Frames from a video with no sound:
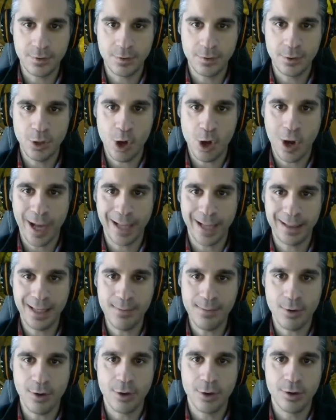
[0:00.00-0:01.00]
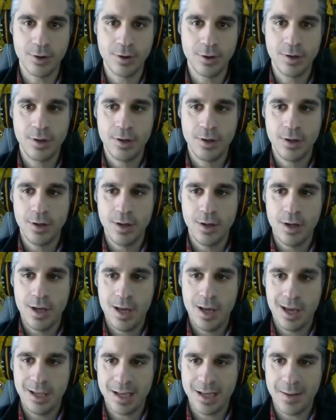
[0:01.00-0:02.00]
los objetivos.
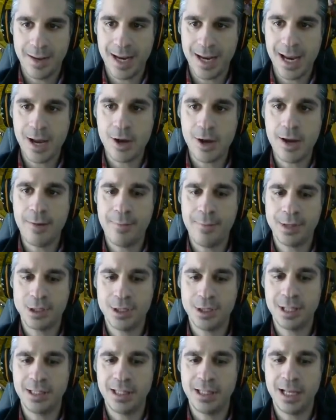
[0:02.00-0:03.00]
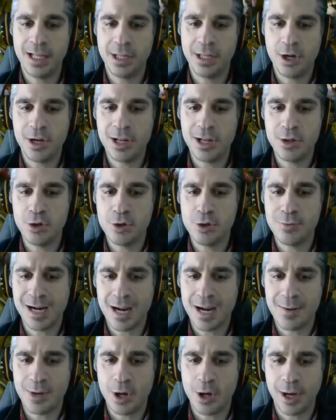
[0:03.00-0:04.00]
Sabéis que en versiones anteriores no nos
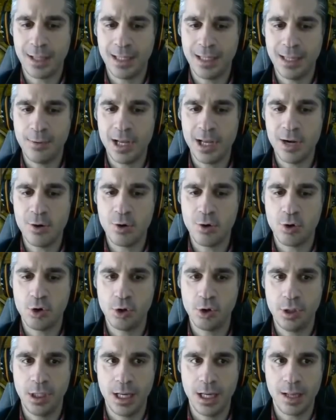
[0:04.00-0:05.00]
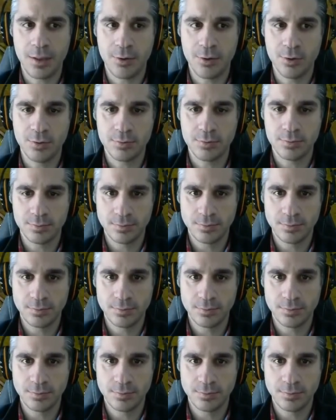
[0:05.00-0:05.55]
marcaban los objetivos y era un coñazo.